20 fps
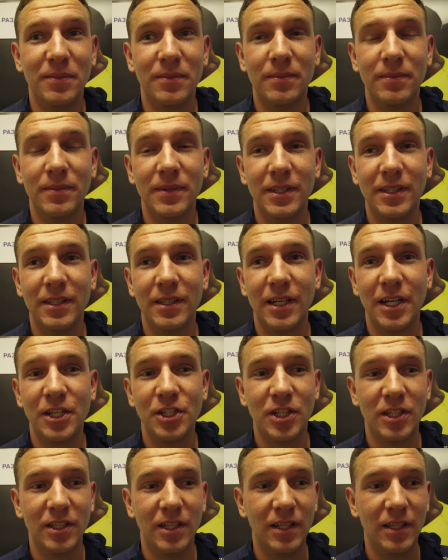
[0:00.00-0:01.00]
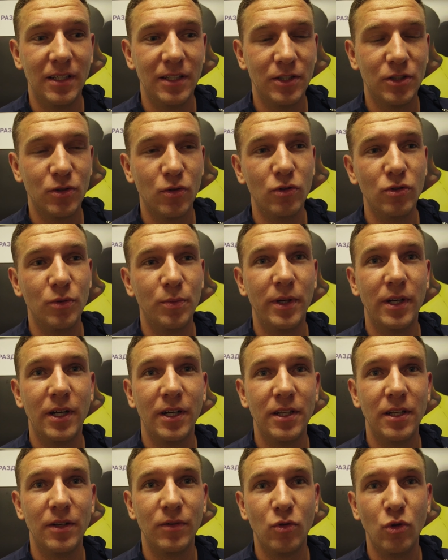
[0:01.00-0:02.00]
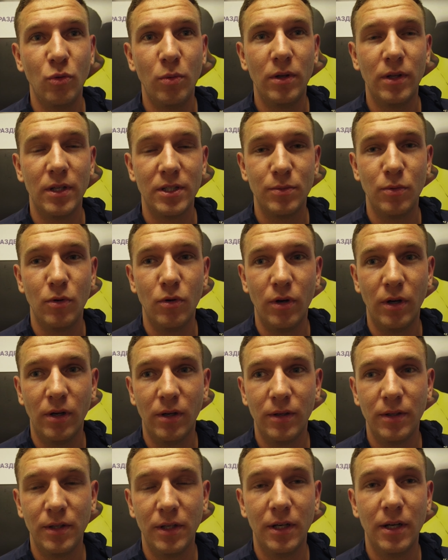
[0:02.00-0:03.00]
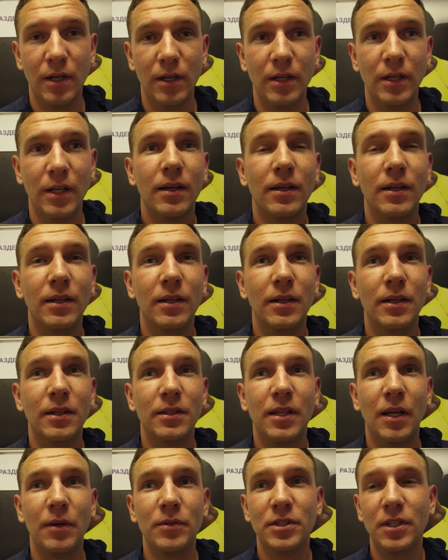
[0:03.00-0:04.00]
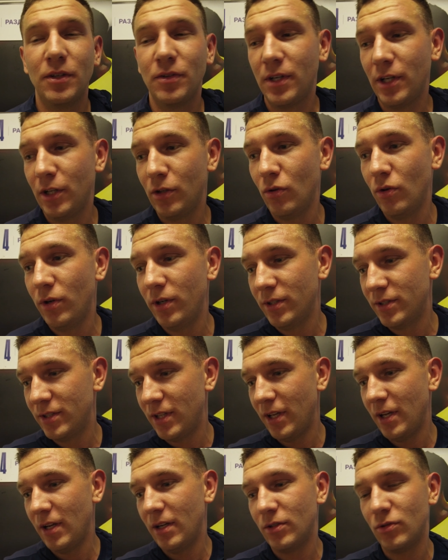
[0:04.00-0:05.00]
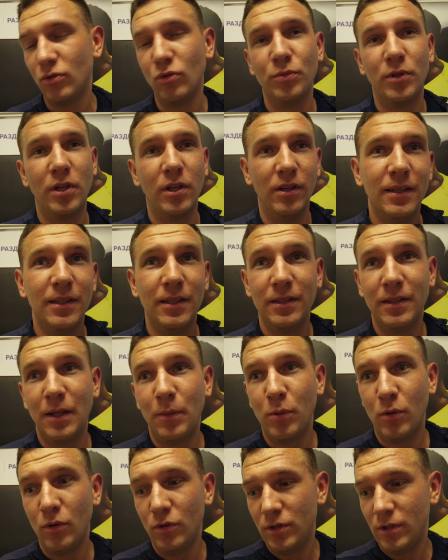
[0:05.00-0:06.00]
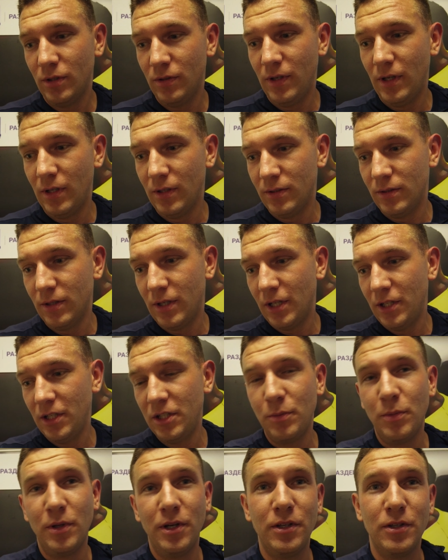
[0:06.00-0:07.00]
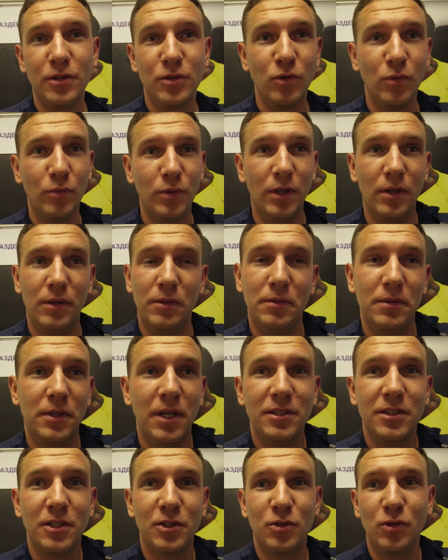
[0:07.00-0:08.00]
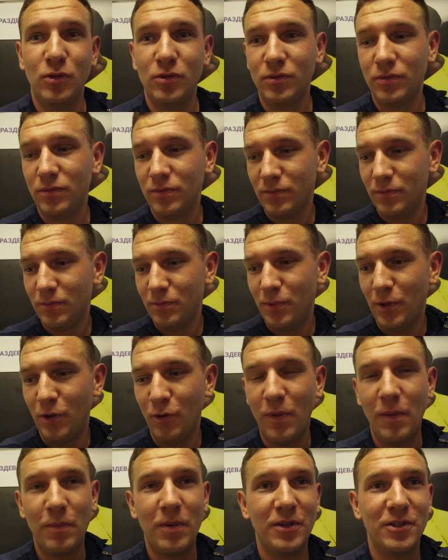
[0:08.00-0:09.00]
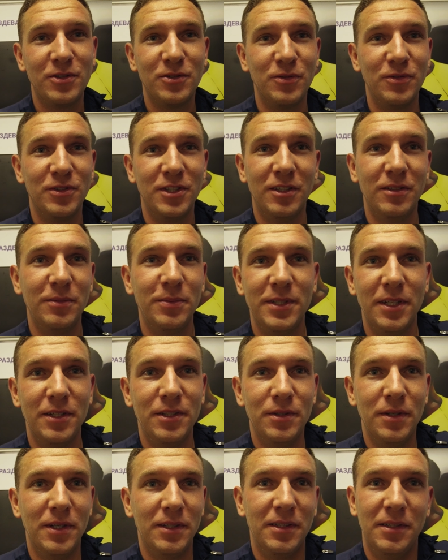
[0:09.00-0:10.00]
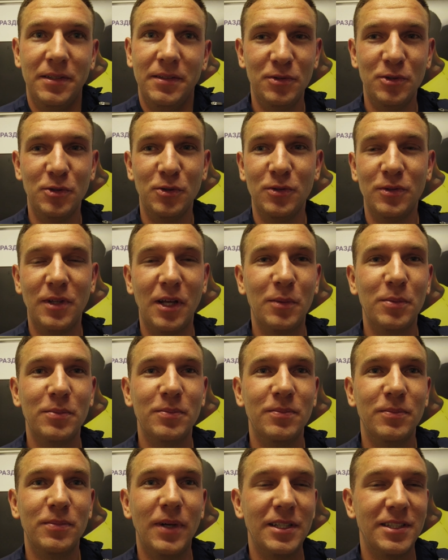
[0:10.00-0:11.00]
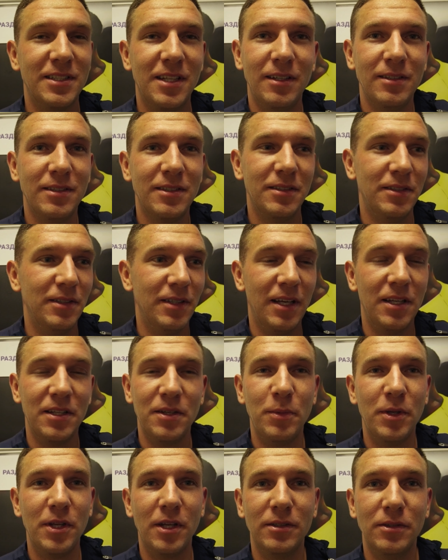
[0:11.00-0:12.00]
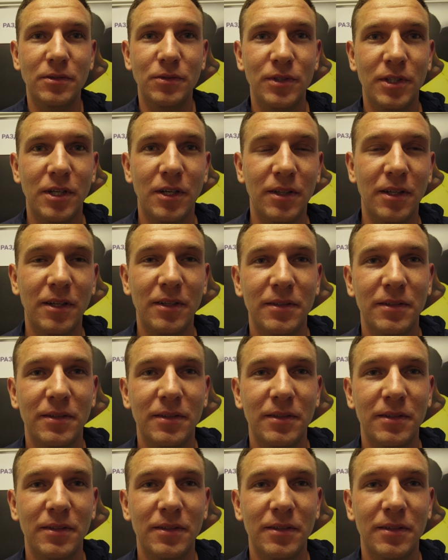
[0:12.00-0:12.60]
мы раньше, когда из школы приходили в Дубль на сборы, ехали, а, там всегда в коридоре стояли сумки. И нам просто говорят, заходите, берите сумки. Я зашел, первый попавшийся взял 59-й. Так остался, я не менял его никогда.